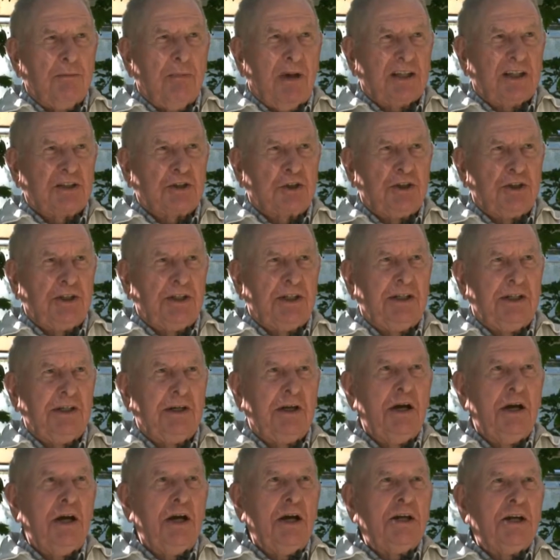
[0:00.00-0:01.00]
plus de
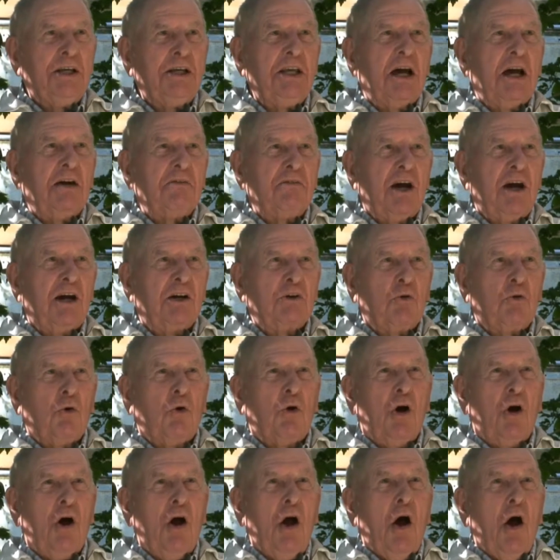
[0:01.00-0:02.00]
machines. Il y avait
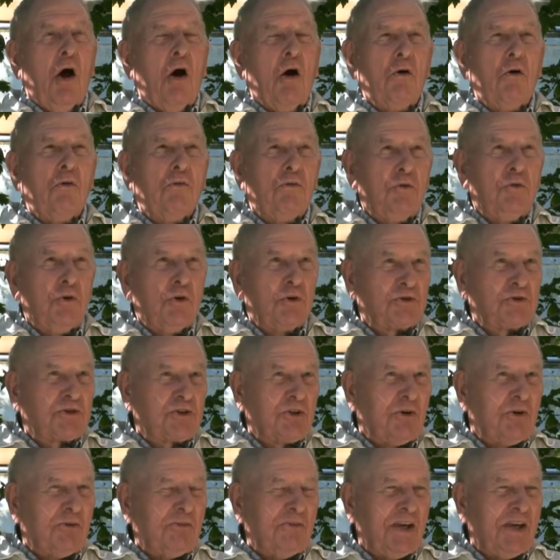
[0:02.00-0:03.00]
encore un
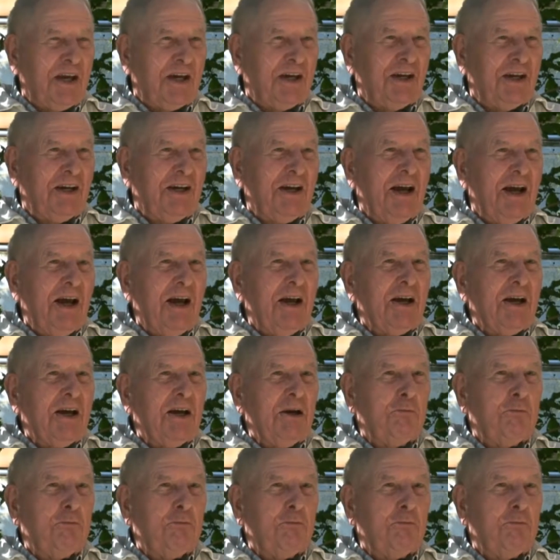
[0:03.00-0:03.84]
vieux sommier,